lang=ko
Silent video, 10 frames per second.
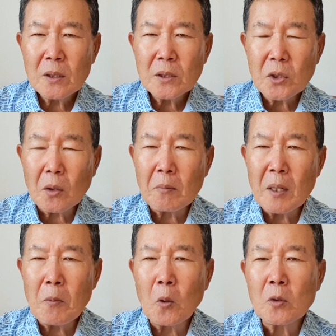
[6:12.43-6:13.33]

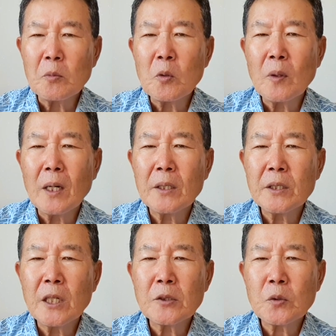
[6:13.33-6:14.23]
정말 복음을 위하여
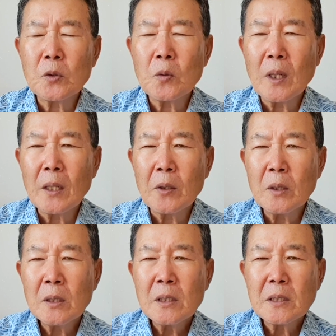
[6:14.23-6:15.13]
예수를 위하여